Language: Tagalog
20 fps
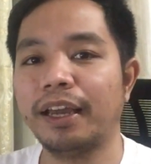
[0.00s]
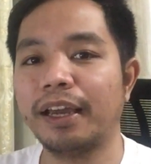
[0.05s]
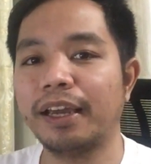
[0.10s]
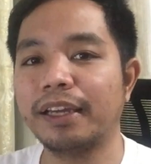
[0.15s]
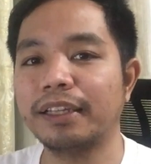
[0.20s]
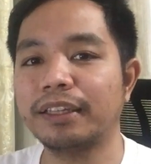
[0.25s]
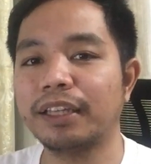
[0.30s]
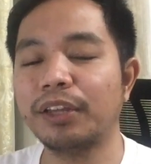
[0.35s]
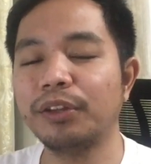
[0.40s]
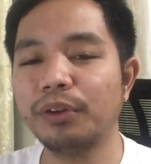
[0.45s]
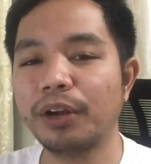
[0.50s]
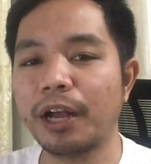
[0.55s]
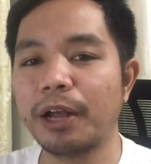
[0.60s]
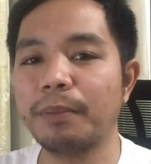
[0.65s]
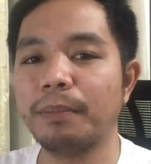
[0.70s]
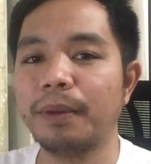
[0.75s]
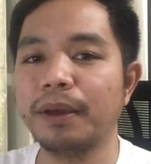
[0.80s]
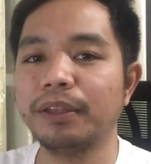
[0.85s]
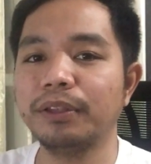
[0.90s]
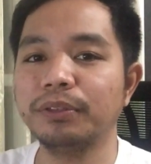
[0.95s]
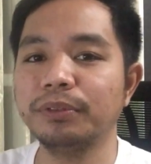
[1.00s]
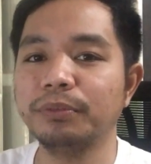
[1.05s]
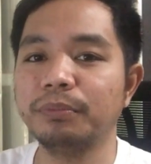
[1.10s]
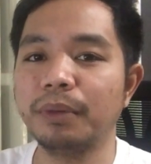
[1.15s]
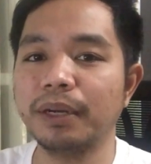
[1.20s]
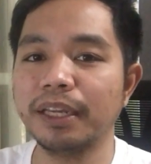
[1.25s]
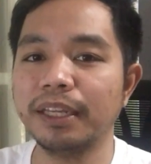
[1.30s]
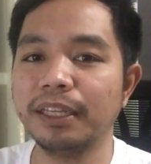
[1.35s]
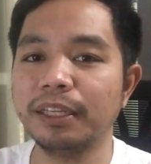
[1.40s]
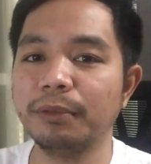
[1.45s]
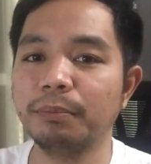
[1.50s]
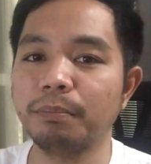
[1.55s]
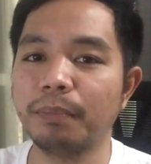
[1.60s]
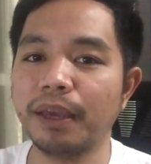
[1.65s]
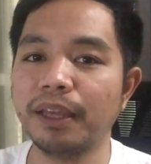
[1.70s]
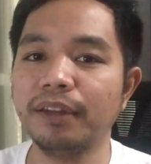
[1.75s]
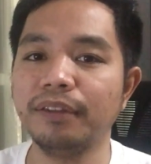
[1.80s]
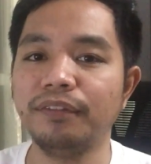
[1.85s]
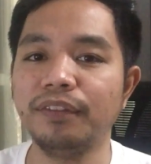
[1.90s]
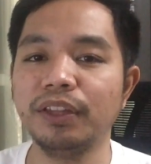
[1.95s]
at ano nga ba yung magiging
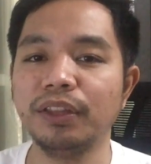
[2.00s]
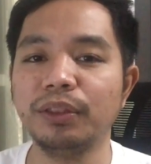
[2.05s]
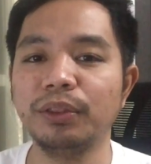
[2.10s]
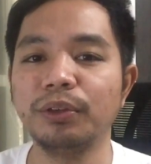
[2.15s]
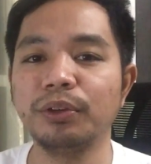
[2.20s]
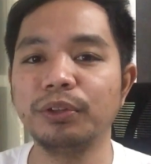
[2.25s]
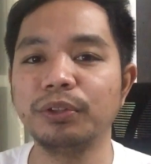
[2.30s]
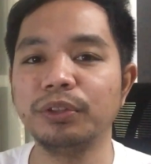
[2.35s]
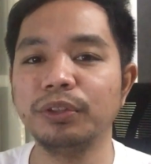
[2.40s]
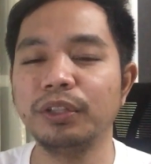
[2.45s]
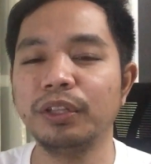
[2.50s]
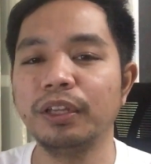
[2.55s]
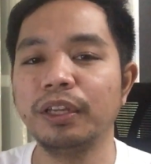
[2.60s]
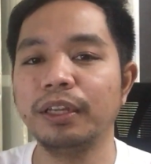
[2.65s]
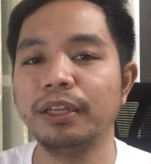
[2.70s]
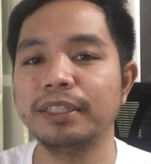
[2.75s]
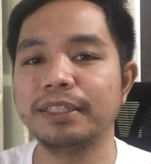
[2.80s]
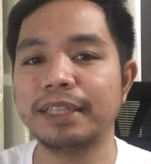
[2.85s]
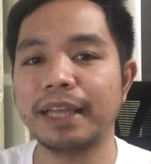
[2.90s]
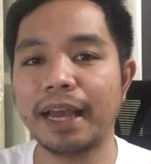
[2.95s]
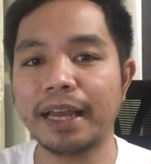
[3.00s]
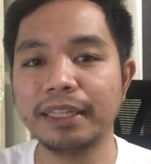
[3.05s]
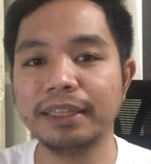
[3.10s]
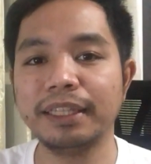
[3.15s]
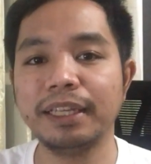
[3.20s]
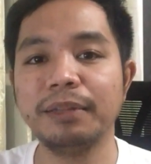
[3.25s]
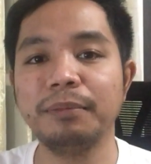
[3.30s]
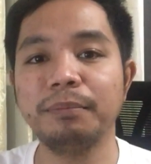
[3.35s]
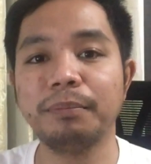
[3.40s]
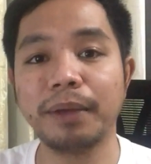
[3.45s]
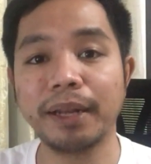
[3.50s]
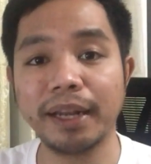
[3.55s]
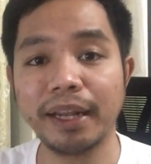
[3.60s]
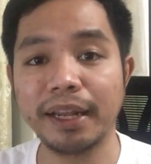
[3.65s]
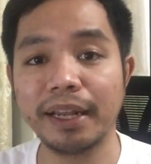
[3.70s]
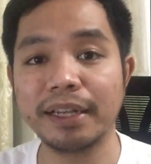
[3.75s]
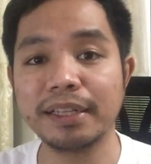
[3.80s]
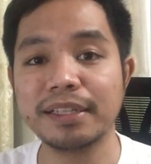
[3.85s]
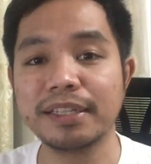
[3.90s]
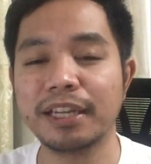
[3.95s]
benefit nun sa atin
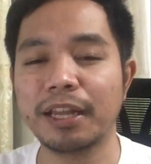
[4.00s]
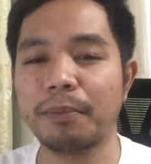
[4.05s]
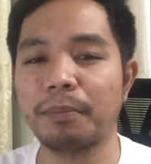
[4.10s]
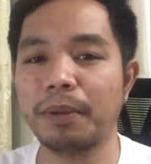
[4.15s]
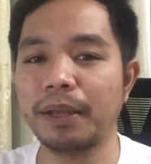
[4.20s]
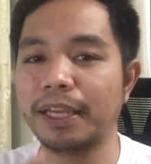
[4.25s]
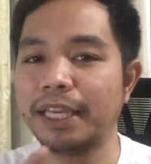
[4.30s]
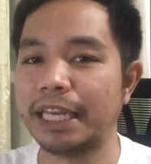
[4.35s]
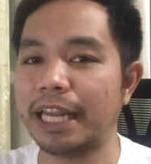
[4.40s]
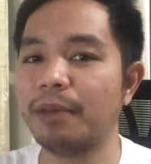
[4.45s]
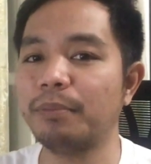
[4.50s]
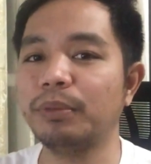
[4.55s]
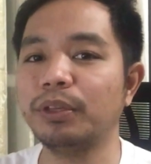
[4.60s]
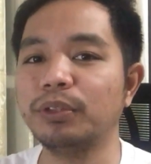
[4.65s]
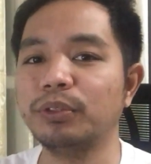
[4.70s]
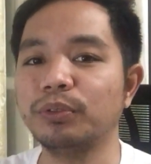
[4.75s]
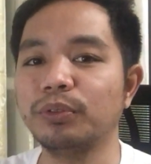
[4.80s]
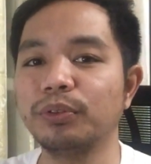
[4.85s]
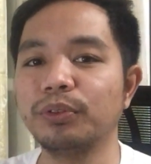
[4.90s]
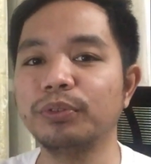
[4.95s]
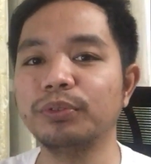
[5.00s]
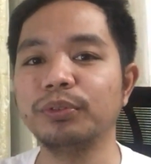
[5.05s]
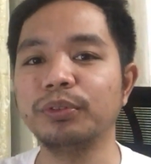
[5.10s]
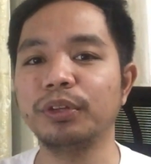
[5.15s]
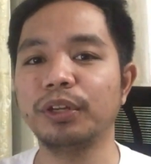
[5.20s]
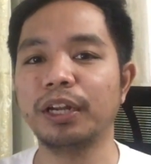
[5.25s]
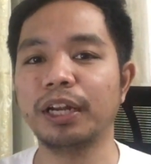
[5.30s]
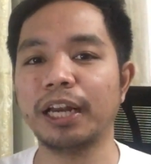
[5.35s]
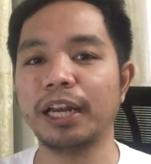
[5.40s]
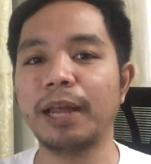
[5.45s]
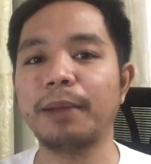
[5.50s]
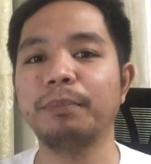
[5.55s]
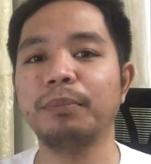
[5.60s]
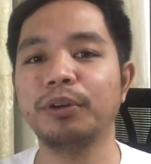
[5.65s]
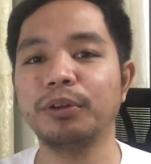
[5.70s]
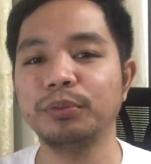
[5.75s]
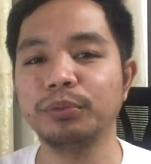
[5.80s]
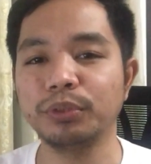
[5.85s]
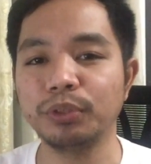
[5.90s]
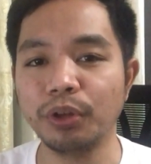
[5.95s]
parehas kapag ginamit nyo yung
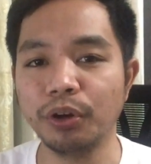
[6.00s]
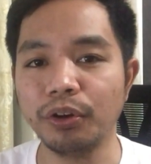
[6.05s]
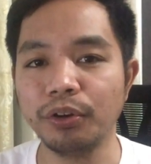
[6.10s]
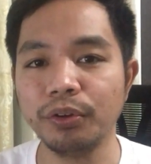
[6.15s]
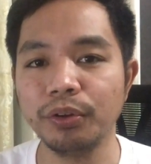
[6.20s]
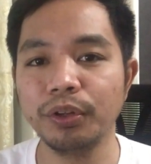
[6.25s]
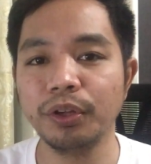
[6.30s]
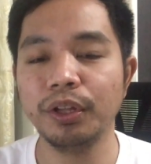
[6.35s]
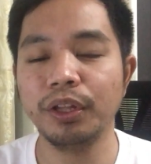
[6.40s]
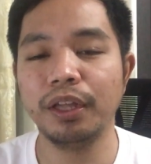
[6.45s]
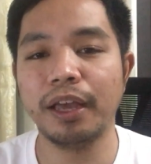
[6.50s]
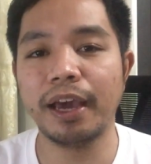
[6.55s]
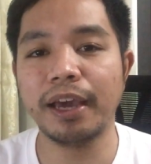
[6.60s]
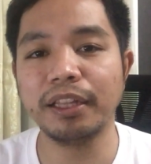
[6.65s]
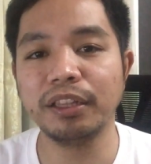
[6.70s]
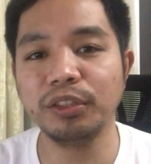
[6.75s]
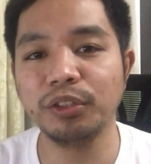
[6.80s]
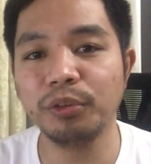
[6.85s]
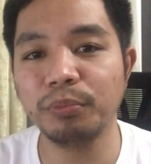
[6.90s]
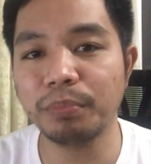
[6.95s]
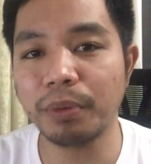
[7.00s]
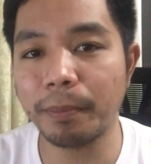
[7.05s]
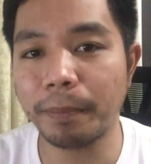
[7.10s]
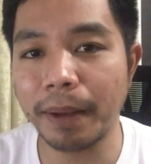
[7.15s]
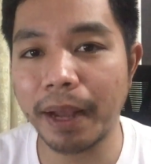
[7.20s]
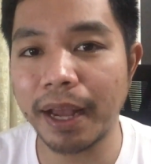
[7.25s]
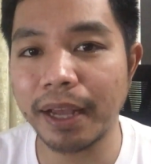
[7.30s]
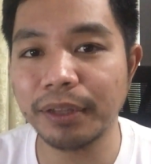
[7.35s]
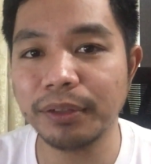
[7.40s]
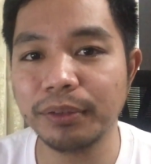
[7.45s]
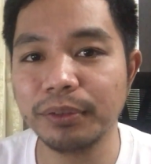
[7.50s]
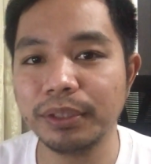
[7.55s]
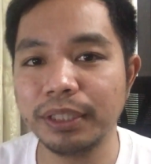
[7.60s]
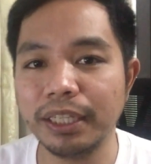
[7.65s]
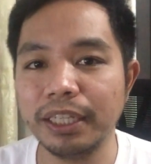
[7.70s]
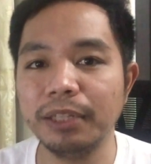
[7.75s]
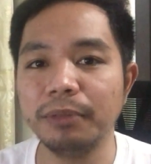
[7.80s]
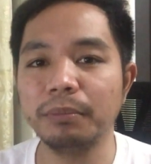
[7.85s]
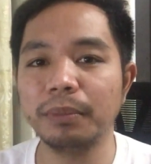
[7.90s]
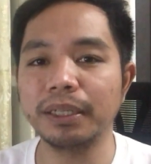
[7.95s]
clap code ko at kung paano
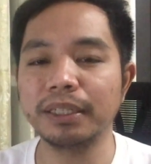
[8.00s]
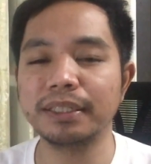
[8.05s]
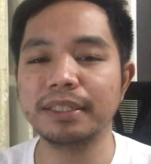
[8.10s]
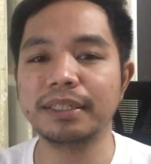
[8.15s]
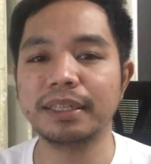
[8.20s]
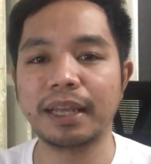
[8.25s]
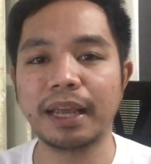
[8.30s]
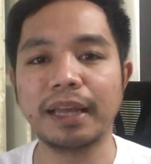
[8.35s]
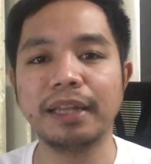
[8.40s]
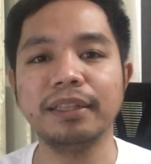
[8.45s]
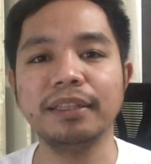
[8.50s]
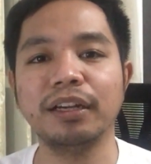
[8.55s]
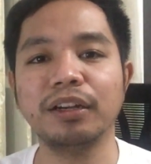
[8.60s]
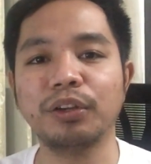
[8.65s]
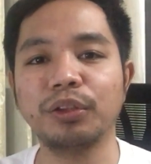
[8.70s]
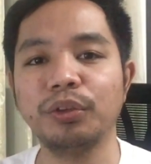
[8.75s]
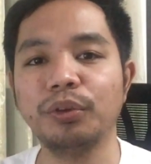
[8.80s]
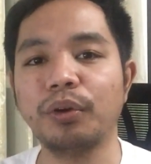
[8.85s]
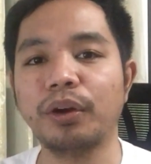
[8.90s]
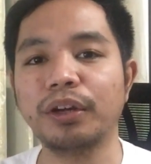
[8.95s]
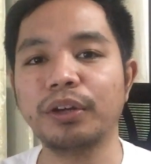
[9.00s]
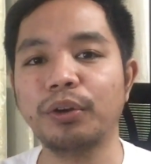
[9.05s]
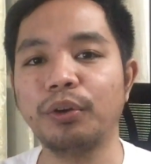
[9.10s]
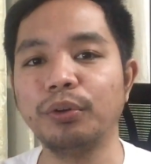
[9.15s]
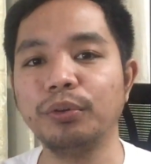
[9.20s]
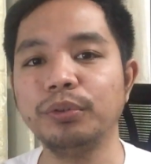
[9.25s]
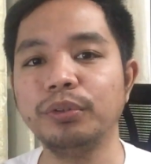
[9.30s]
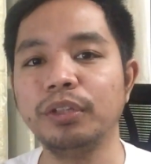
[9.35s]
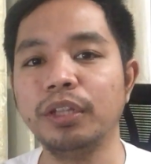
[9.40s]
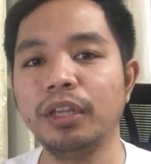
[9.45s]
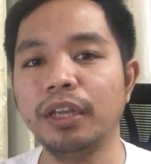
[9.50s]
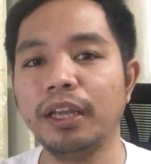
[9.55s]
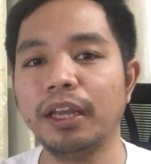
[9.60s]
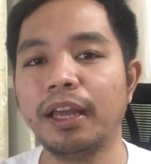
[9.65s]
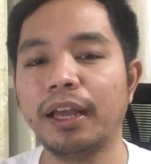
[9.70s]
din mag-scan ng QR code